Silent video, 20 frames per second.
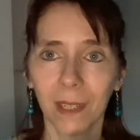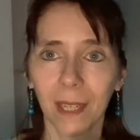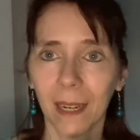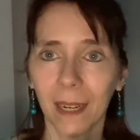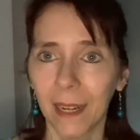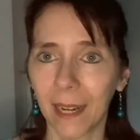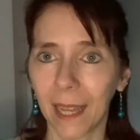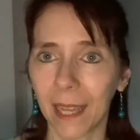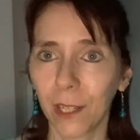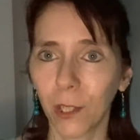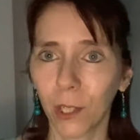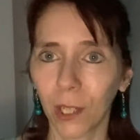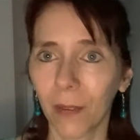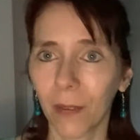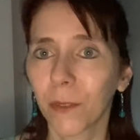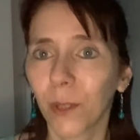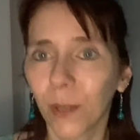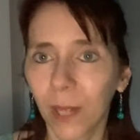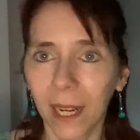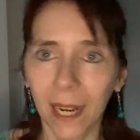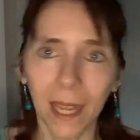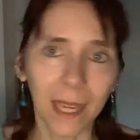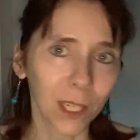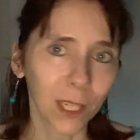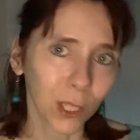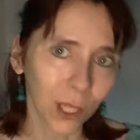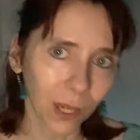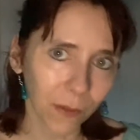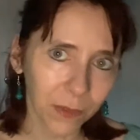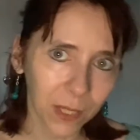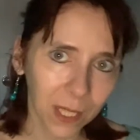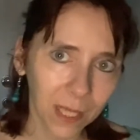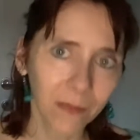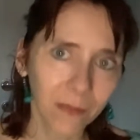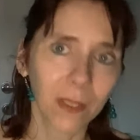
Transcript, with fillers: deine Leidenschaft oder Leidenschaften,